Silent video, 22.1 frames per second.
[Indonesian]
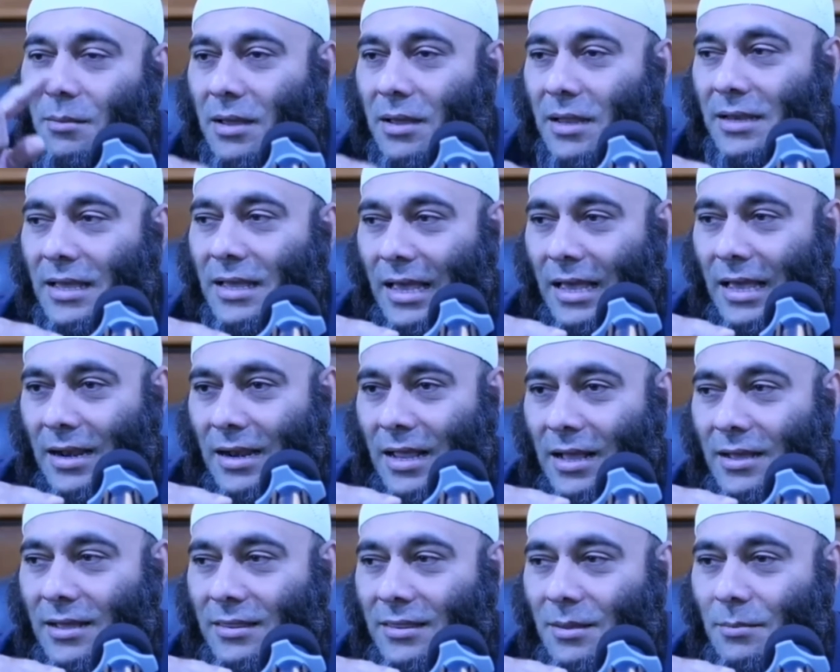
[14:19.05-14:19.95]
mandi air
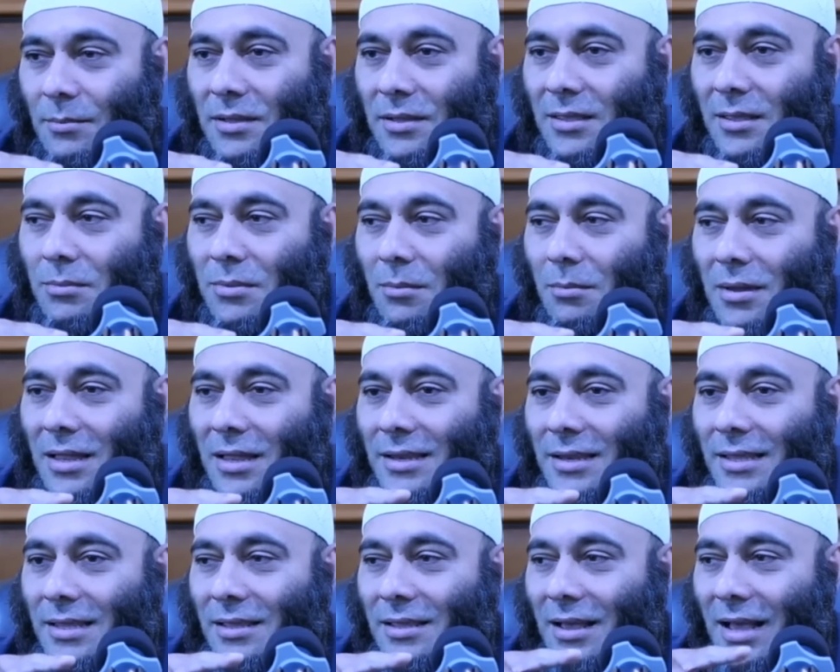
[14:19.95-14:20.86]
hangat tiba-tiba
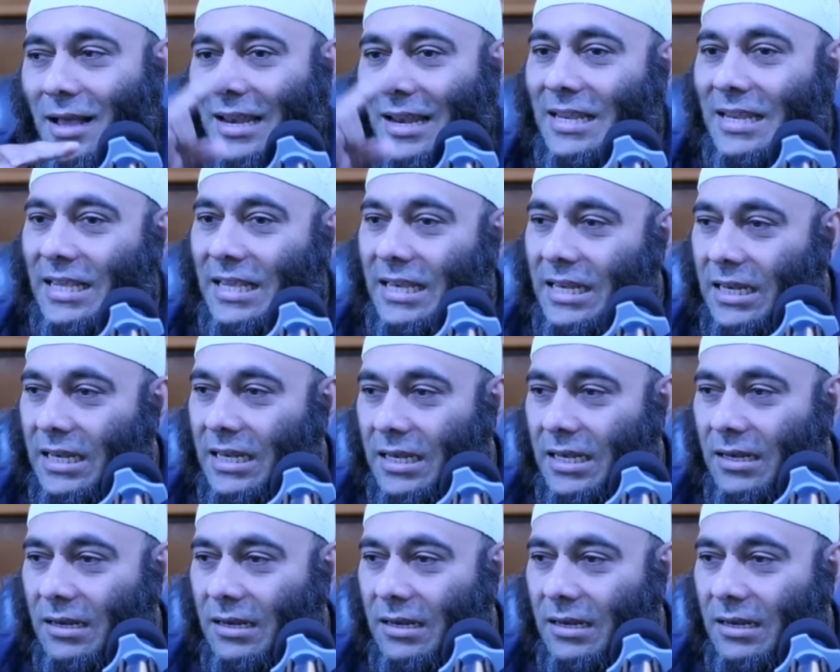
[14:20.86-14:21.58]
mandi air dingin.